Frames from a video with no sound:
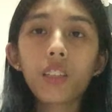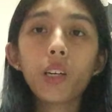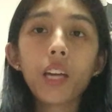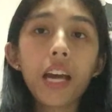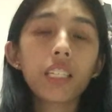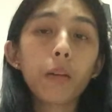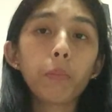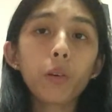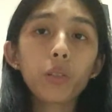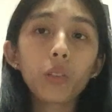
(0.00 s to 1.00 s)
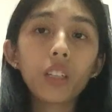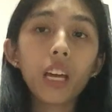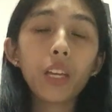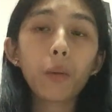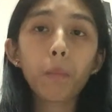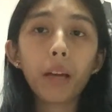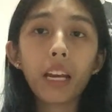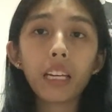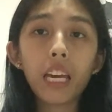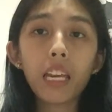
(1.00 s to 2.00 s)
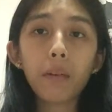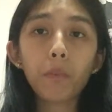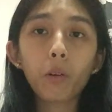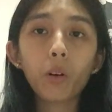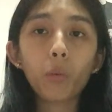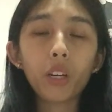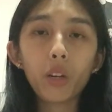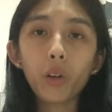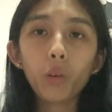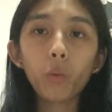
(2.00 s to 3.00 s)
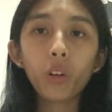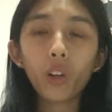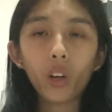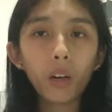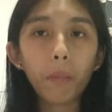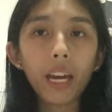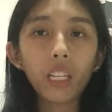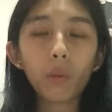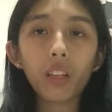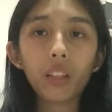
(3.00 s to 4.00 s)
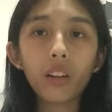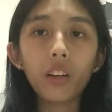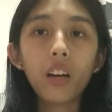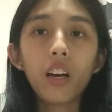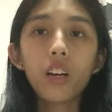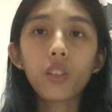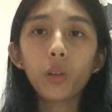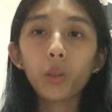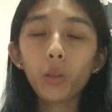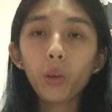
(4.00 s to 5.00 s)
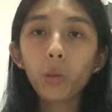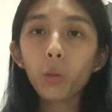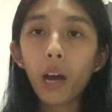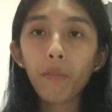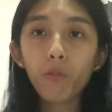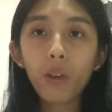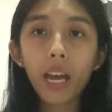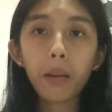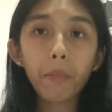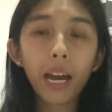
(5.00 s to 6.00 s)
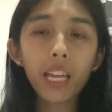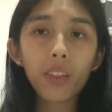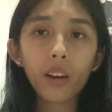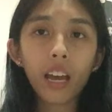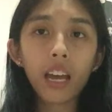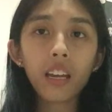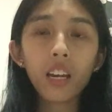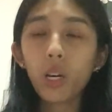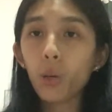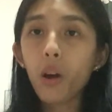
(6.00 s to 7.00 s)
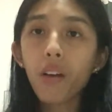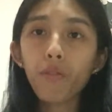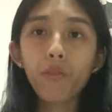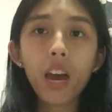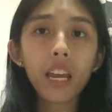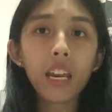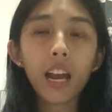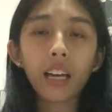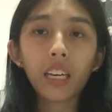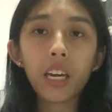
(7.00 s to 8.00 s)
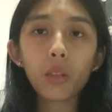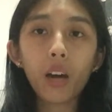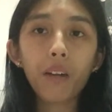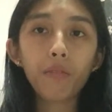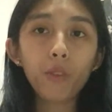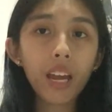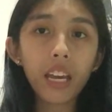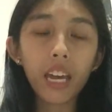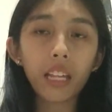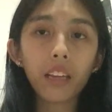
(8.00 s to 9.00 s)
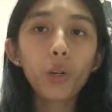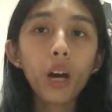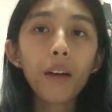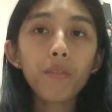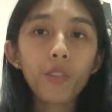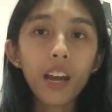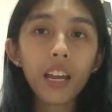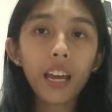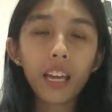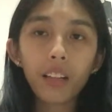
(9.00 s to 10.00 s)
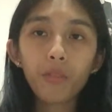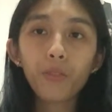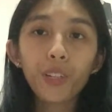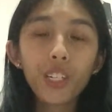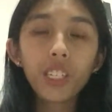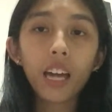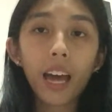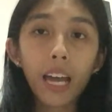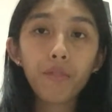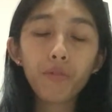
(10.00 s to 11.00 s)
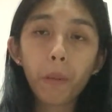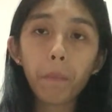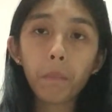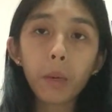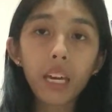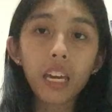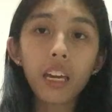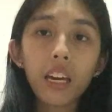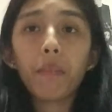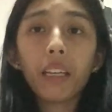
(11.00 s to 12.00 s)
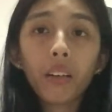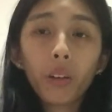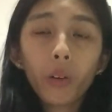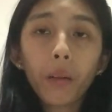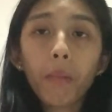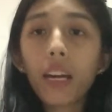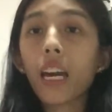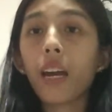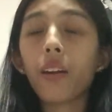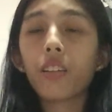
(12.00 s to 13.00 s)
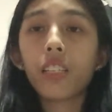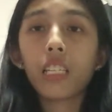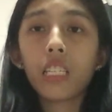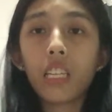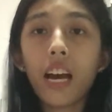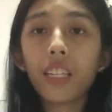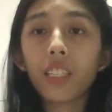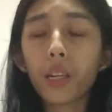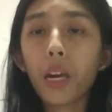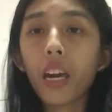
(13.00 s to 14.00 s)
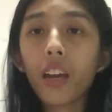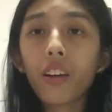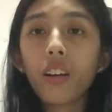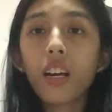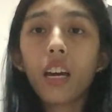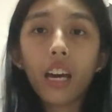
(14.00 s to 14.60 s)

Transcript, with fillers: So yes, na-post ko din yung panaginip ko with Hyungwon on my Twitter. So to those who have read my thread, you are very lucky to have read it. You have read it firsthand from me. I've been growing my hair since last year